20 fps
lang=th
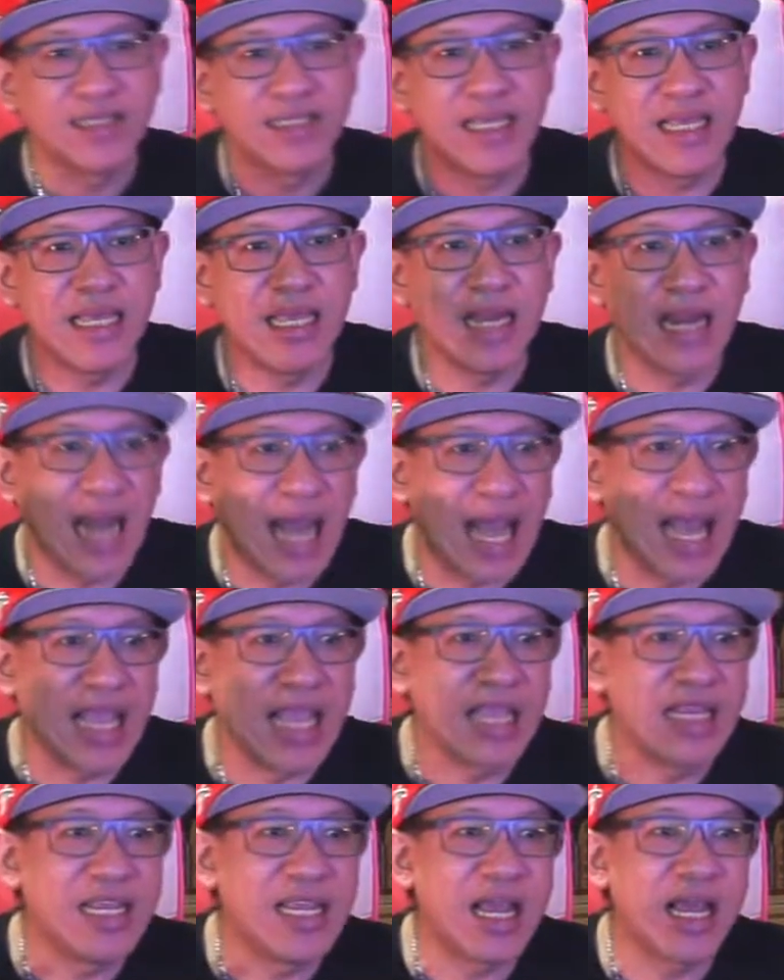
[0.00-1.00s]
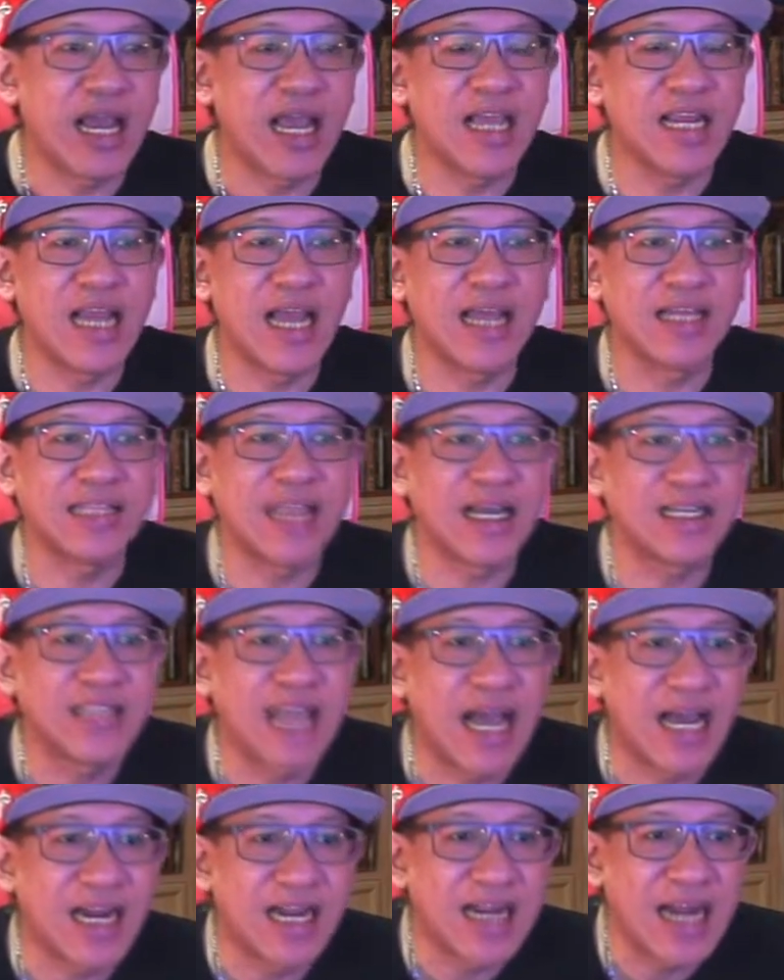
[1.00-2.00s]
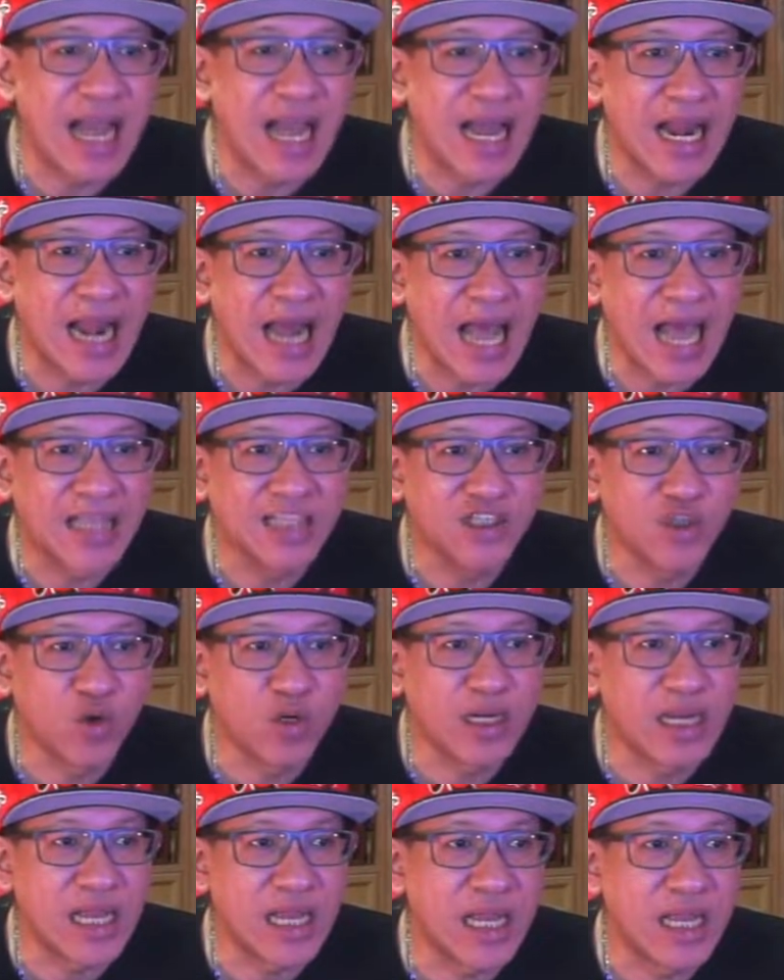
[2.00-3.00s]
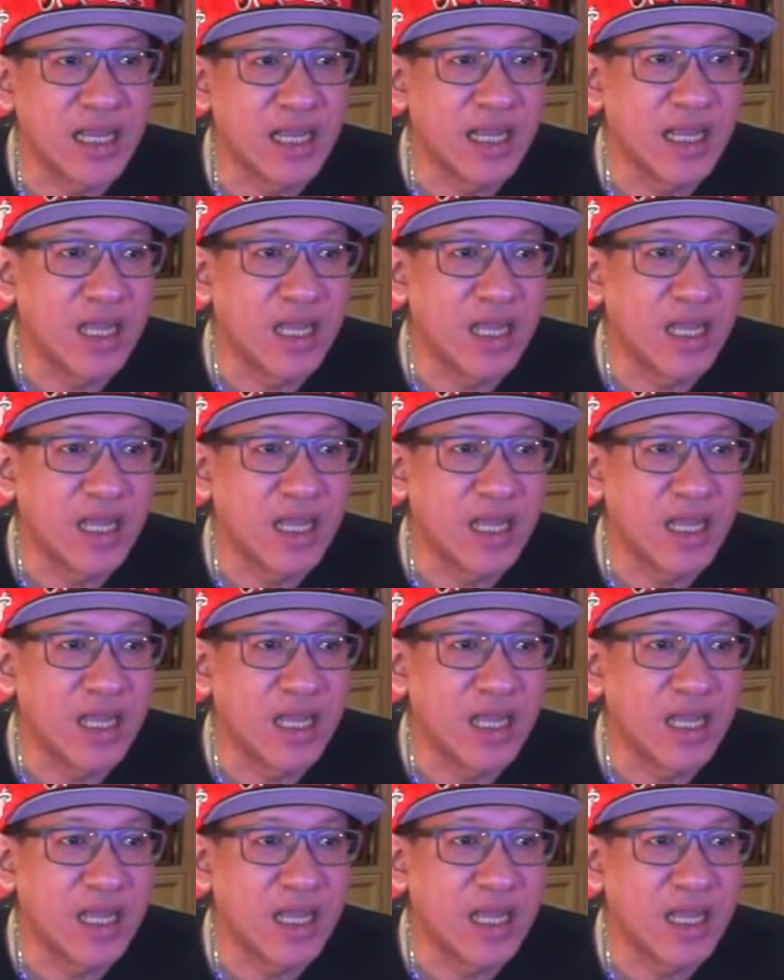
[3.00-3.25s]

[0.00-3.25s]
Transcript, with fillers: ที่ไหลที่อะไรเนี่ย ต่างๆ นานาหลายจุดเลย